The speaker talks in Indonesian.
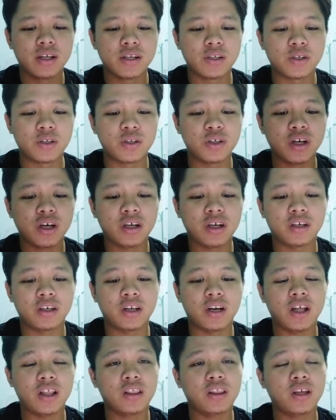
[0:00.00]
sejak
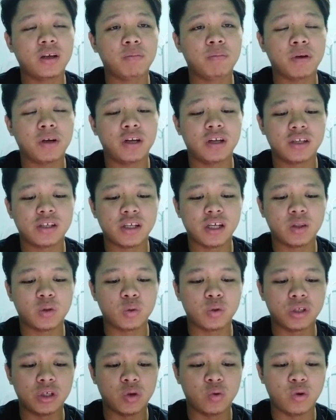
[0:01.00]
dilantik pada
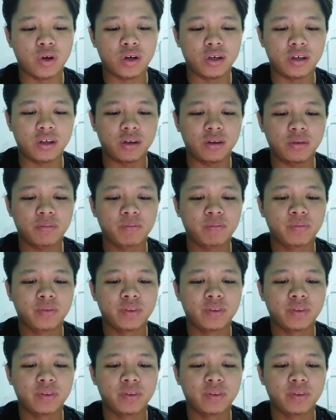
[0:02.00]
1 Januari.